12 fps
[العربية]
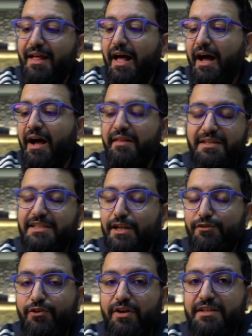هذه
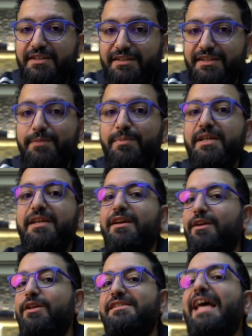التليفونات تجيب
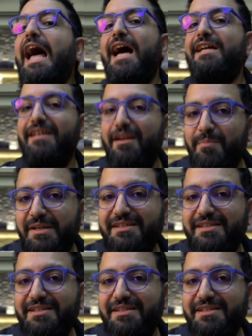لي سعاده لما